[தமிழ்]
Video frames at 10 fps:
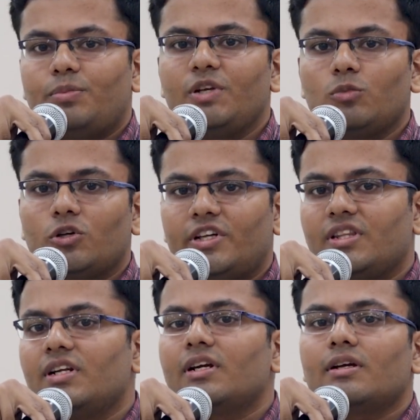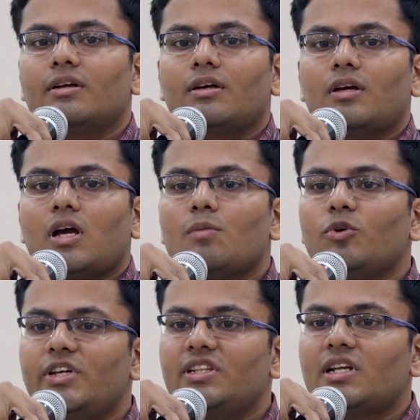பின்புலம் இருந்திருக்கு
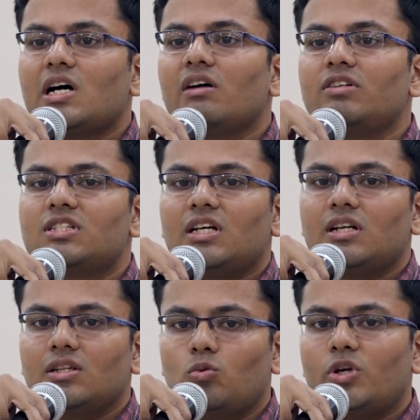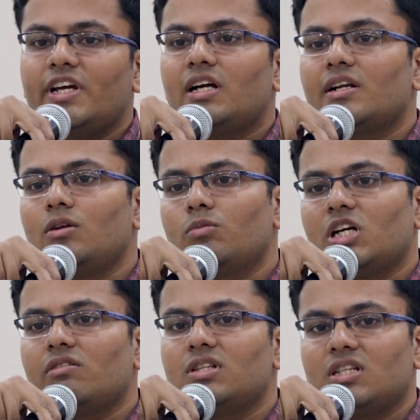அப்போது இந்த நாவல் சார்ந்த உரையாடலும்
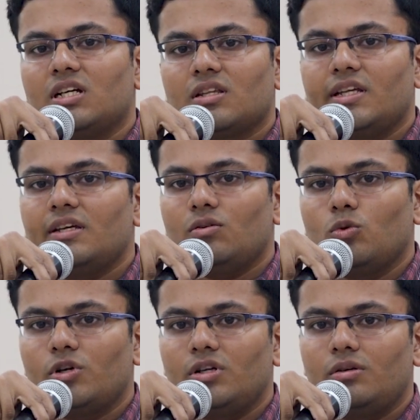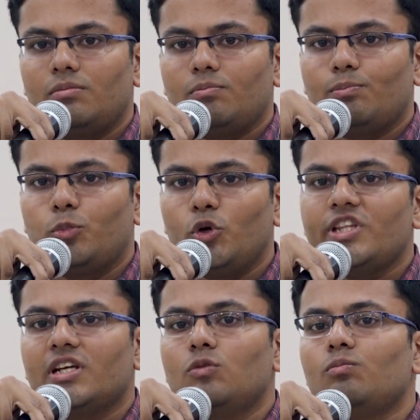நாவல் சார்ந்த ஒரு
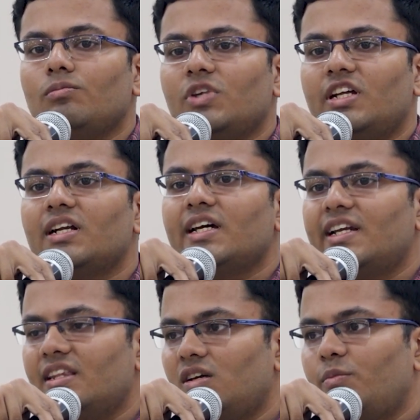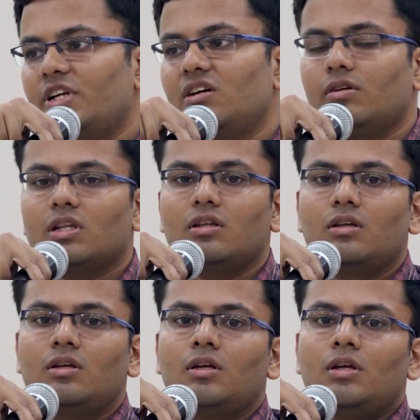புரிதலும் இரண்டாயிரத்துக்கு பிறகு வருது
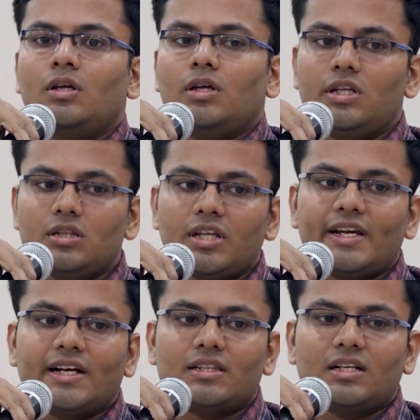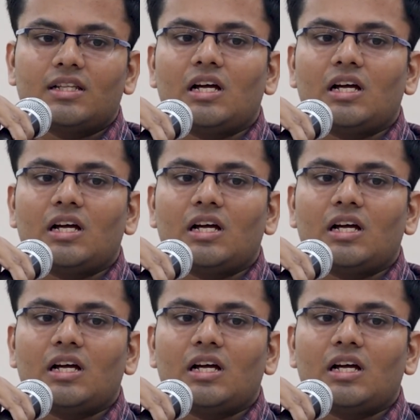இந்த இடத்துல